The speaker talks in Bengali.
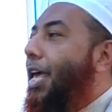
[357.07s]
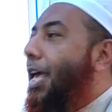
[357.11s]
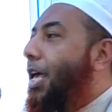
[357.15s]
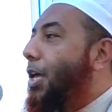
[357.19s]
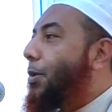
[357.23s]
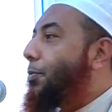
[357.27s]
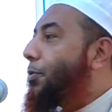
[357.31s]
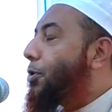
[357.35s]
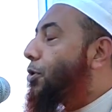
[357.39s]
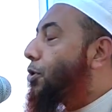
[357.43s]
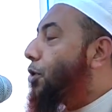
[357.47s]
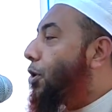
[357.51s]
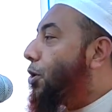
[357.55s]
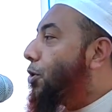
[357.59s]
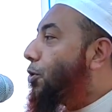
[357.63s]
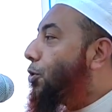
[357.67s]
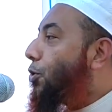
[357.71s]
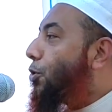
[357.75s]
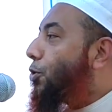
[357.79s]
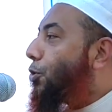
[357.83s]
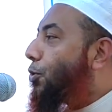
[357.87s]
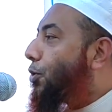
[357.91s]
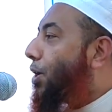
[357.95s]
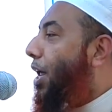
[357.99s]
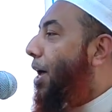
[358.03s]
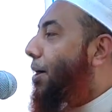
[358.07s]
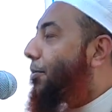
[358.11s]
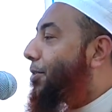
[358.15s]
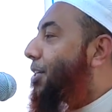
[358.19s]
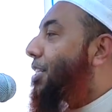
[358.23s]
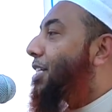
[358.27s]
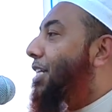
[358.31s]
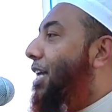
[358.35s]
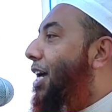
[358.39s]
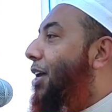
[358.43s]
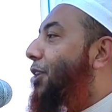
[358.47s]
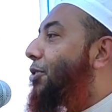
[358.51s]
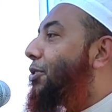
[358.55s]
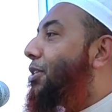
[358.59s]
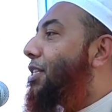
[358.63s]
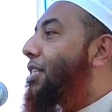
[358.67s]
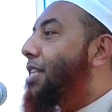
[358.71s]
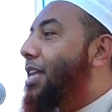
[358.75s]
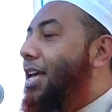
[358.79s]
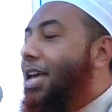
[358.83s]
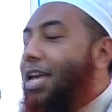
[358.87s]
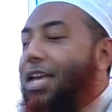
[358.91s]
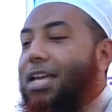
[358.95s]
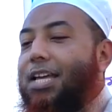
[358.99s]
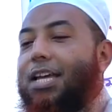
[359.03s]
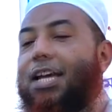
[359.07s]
এই বছর নতুন আবিষ্কার হয়েছে